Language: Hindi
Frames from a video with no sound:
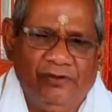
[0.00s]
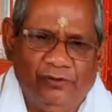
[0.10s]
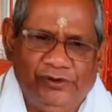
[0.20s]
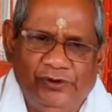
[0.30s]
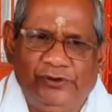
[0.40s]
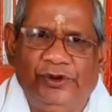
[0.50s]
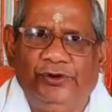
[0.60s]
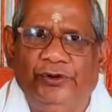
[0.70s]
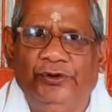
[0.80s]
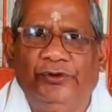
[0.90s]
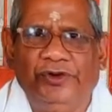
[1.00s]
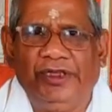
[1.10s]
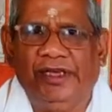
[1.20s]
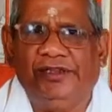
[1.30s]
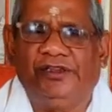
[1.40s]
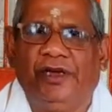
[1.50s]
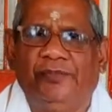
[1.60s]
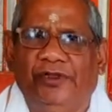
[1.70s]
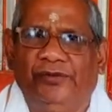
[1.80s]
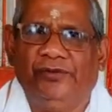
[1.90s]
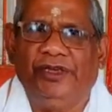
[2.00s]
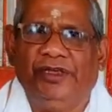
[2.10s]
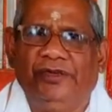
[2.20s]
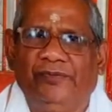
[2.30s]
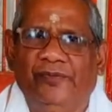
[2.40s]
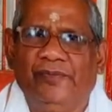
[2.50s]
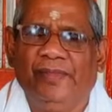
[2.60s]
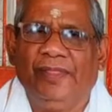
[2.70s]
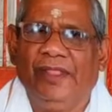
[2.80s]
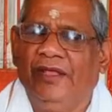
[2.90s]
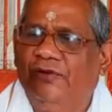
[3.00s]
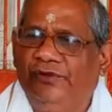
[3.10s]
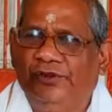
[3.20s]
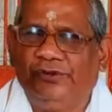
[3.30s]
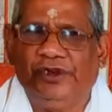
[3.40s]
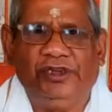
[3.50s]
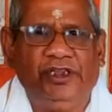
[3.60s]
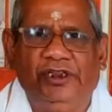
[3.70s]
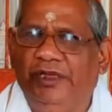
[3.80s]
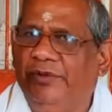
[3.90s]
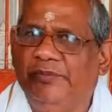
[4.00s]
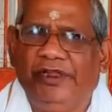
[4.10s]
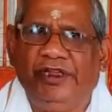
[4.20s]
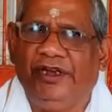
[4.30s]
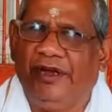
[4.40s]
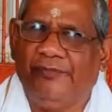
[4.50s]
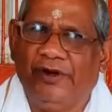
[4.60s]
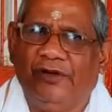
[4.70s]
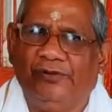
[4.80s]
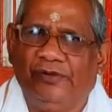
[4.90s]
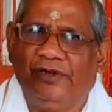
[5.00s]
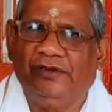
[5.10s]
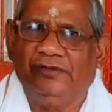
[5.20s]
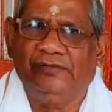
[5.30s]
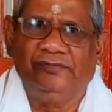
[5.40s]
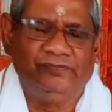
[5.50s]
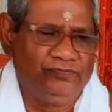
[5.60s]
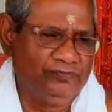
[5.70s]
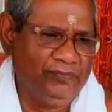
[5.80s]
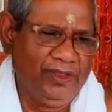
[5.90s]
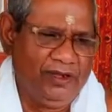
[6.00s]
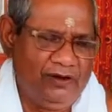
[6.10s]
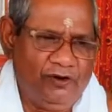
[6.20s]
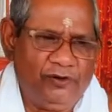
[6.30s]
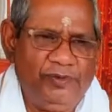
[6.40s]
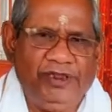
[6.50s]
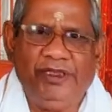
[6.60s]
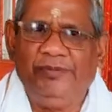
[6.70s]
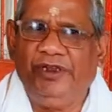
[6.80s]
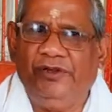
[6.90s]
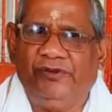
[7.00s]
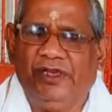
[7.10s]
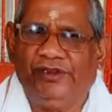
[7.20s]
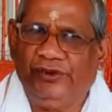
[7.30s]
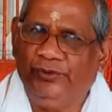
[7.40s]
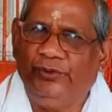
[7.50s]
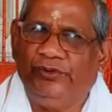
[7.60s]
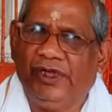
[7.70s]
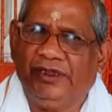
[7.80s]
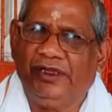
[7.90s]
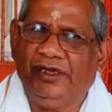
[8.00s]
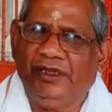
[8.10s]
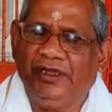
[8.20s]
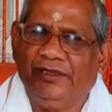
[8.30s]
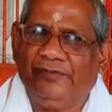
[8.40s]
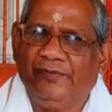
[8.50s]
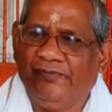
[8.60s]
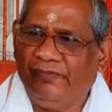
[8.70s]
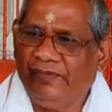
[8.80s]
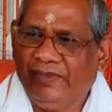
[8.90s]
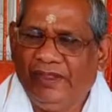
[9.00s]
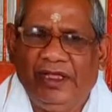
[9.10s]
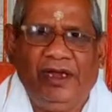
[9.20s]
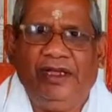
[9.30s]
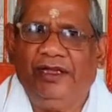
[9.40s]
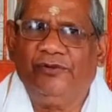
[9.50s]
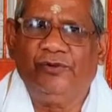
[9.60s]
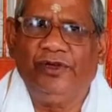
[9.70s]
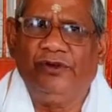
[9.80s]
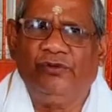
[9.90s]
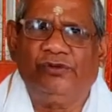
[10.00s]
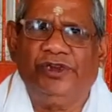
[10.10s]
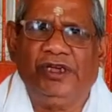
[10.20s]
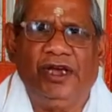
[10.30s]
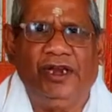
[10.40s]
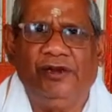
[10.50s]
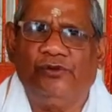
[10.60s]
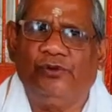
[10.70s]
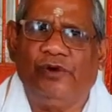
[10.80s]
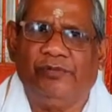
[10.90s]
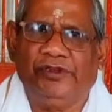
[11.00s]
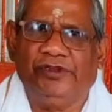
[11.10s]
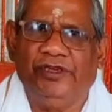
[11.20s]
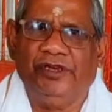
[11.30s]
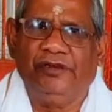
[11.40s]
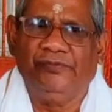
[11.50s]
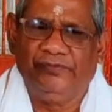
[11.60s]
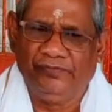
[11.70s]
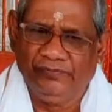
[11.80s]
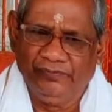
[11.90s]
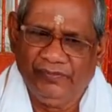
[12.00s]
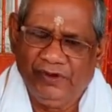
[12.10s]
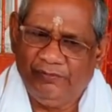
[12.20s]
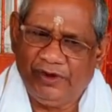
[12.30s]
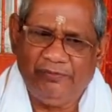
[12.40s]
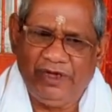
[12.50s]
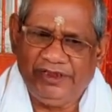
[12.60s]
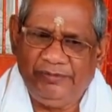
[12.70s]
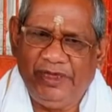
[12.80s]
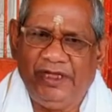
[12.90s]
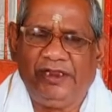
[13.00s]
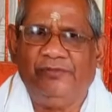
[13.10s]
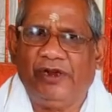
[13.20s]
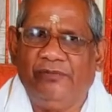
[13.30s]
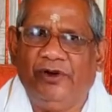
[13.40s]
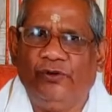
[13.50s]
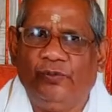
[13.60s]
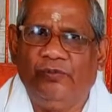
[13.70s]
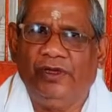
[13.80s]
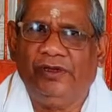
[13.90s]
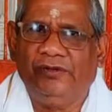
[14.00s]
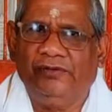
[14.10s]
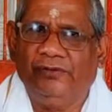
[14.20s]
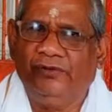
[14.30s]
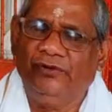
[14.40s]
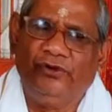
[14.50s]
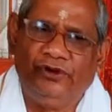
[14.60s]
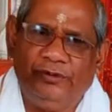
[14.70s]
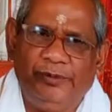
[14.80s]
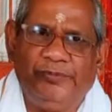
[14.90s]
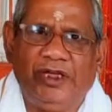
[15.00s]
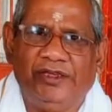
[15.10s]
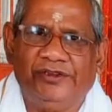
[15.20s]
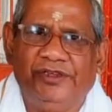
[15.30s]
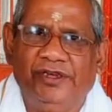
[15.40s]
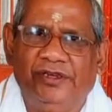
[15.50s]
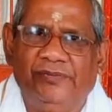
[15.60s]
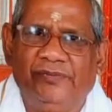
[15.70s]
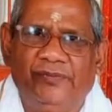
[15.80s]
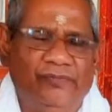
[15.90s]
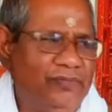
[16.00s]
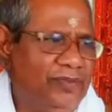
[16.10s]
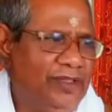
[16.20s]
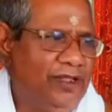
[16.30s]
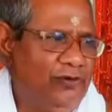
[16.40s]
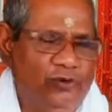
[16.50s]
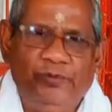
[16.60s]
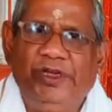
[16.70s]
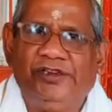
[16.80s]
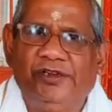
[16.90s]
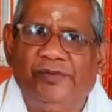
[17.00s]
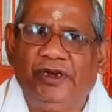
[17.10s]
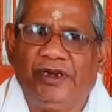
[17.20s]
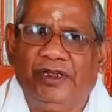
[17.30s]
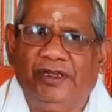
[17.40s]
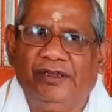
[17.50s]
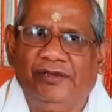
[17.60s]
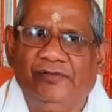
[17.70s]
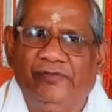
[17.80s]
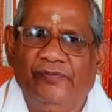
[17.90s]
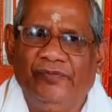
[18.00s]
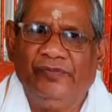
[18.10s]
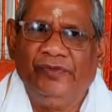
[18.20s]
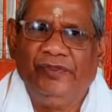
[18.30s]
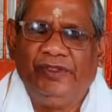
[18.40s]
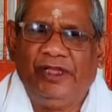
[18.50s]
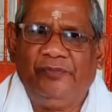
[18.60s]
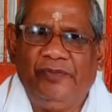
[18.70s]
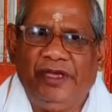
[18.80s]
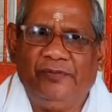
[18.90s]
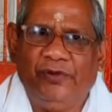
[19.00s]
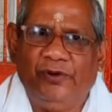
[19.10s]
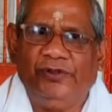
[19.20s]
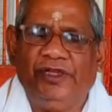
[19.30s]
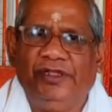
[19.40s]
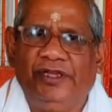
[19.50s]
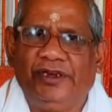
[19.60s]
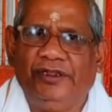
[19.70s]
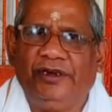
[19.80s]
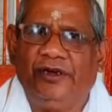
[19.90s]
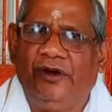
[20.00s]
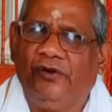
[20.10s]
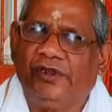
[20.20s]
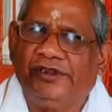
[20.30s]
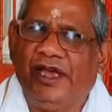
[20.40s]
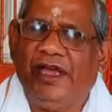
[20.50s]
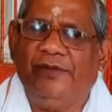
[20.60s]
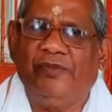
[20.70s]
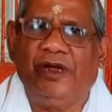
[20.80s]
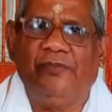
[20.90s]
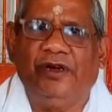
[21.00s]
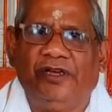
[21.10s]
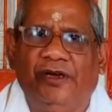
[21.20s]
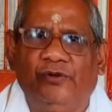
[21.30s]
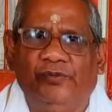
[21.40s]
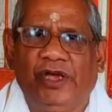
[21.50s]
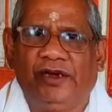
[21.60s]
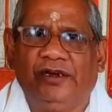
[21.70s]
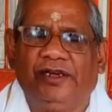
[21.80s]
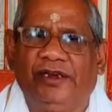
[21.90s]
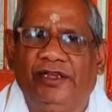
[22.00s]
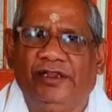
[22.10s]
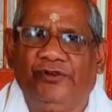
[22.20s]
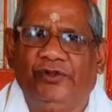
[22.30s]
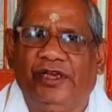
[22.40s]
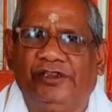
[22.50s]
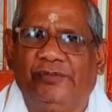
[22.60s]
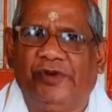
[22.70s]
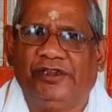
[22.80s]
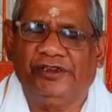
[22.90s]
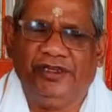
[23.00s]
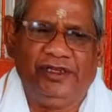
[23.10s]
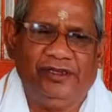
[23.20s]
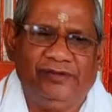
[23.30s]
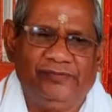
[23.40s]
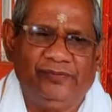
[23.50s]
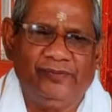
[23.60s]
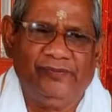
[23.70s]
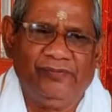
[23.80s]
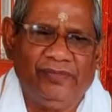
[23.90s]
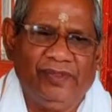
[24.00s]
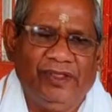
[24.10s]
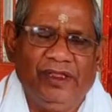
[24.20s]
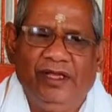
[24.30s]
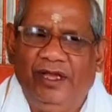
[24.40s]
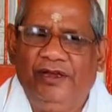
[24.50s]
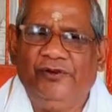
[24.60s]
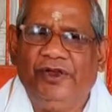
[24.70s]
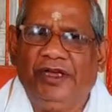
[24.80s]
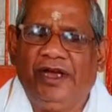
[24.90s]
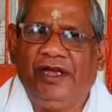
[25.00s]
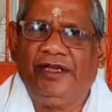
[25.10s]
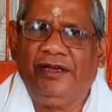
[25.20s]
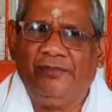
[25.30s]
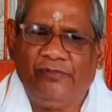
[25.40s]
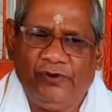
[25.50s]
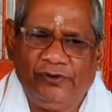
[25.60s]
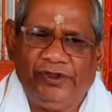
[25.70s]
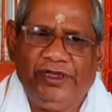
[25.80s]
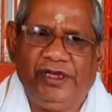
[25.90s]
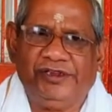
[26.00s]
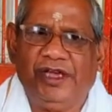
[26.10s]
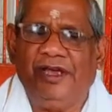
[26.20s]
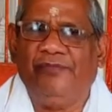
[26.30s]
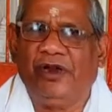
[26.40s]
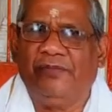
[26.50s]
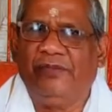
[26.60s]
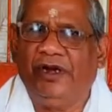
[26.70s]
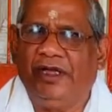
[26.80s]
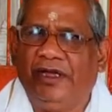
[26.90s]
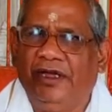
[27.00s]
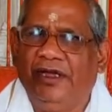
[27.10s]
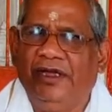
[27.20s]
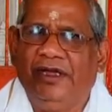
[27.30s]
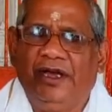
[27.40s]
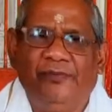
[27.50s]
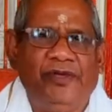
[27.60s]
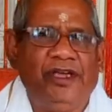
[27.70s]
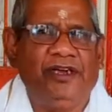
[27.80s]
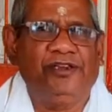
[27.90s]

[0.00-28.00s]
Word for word: वो तो चौंसठवें योगनी यहाँ स्थापित हो गए चौंसठवीं देवी मंदिर नाम पड़ा उसका और भी देवी देवता शिव दूत आते गए लेकिन कोई नुक्स निकाला नहीं कोई वापस गया ब्रह्मा जी भी आए थे ब्राह्मण रूप में उन्होंने भी प्रयास किया वो भी असफल रहे तब देव बहुत ही दरिद्र और असहाय ब्राह्मण का रूप धारण करके देवदास के पास गए इन्होंने कहा कि हम बहुत ही असहाय ब्राह्मण हैं हम एक